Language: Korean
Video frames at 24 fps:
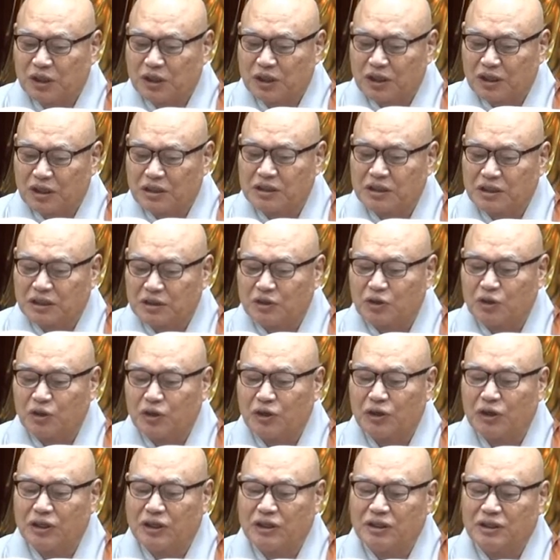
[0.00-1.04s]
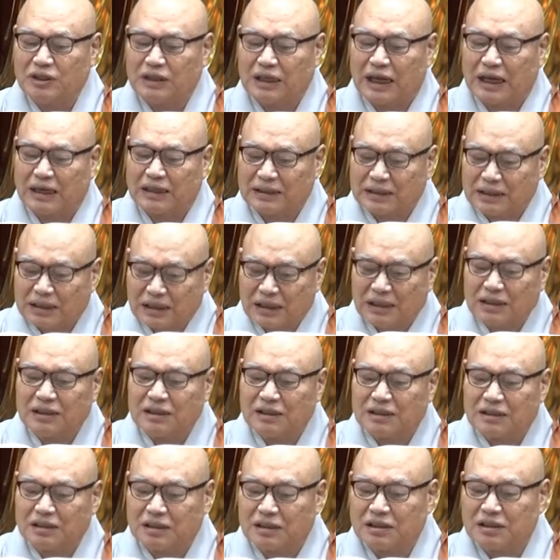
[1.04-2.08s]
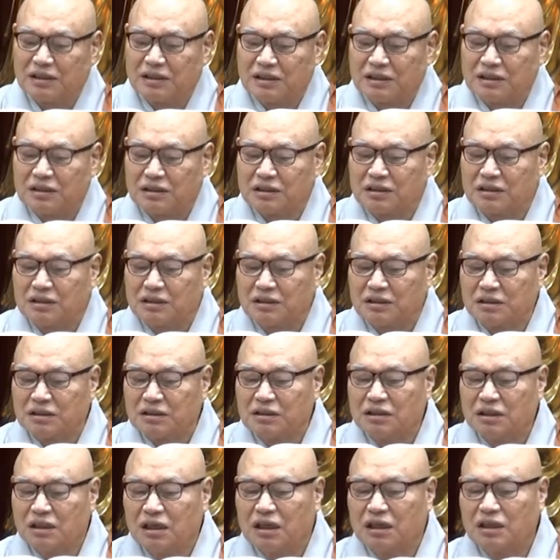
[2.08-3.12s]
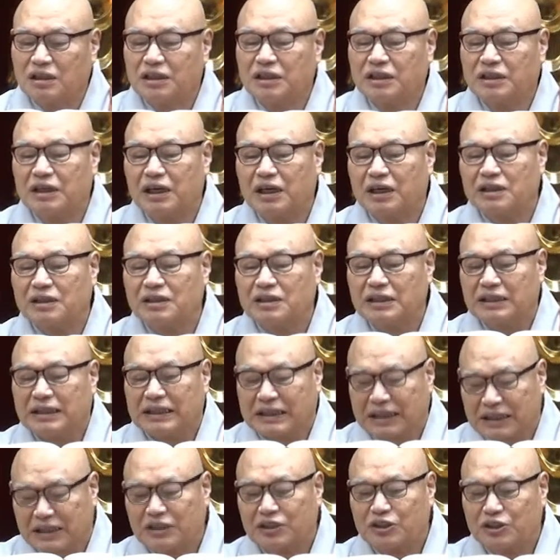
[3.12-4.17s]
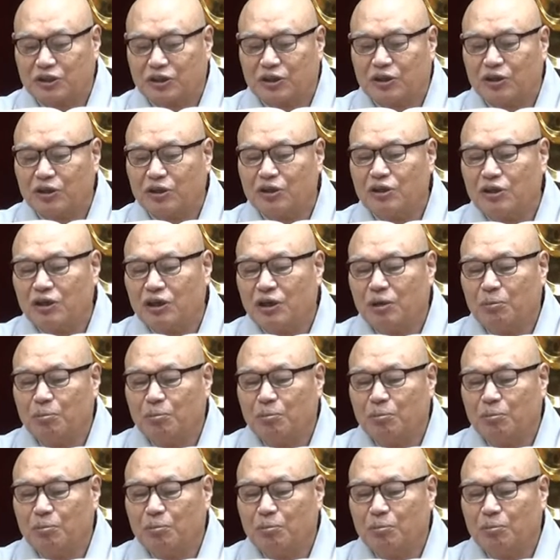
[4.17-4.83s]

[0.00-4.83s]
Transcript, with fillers: 어느 정도의 약간의 그런 어떤 그 어, 영향은 있겠죠.